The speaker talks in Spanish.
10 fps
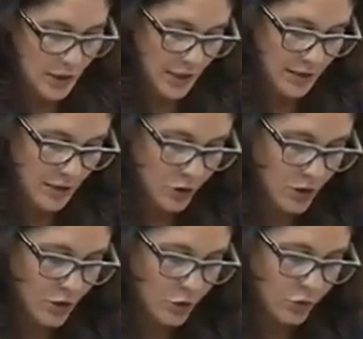entre
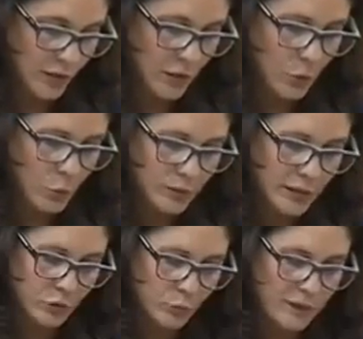otras cosas, inculta
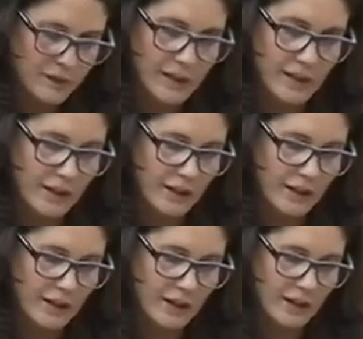y sumisa, que no
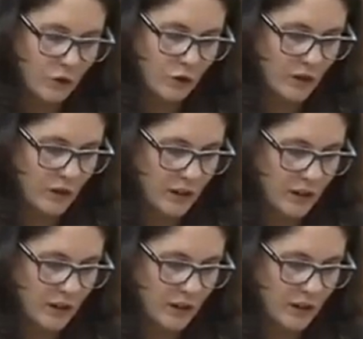se revele